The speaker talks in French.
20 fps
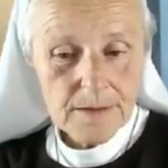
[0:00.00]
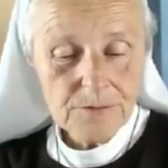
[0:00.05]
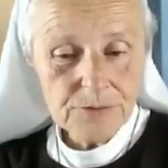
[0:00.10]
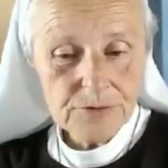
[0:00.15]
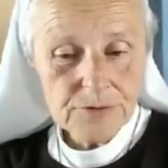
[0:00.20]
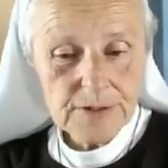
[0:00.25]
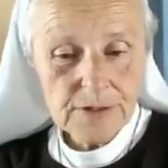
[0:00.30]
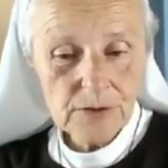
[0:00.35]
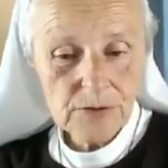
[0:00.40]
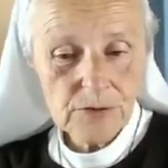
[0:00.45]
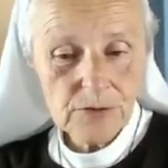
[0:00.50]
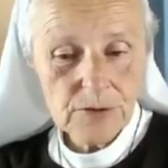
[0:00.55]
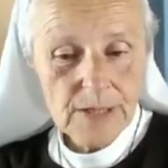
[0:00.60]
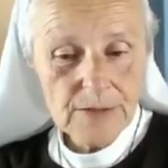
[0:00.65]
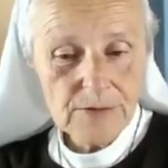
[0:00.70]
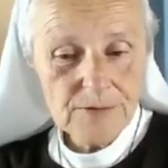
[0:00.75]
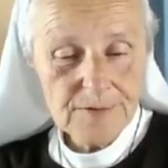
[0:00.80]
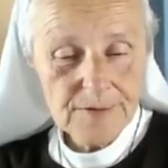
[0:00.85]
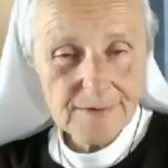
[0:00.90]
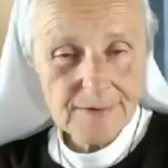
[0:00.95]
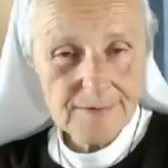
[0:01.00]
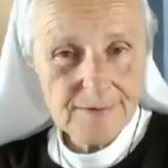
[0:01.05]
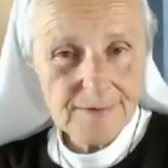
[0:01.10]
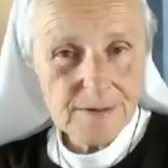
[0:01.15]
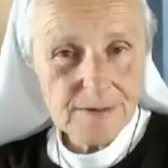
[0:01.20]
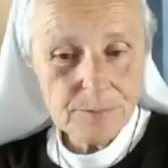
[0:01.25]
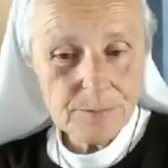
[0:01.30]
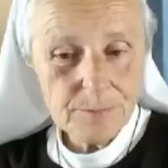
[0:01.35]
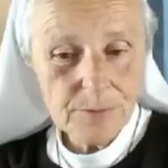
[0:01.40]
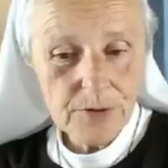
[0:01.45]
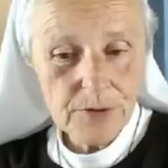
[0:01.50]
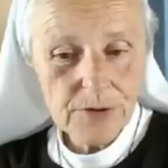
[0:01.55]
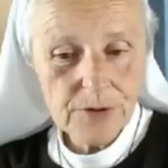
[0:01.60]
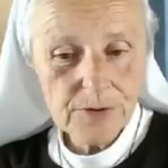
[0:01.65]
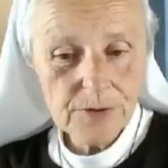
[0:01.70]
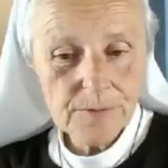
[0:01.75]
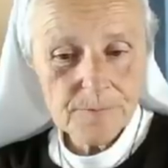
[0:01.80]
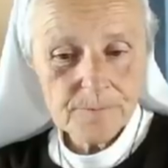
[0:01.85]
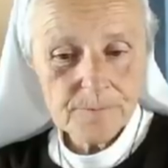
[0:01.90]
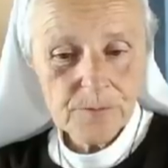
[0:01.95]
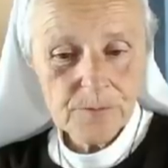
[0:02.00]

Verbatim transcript: Il faut dire qu'à une certaine époque,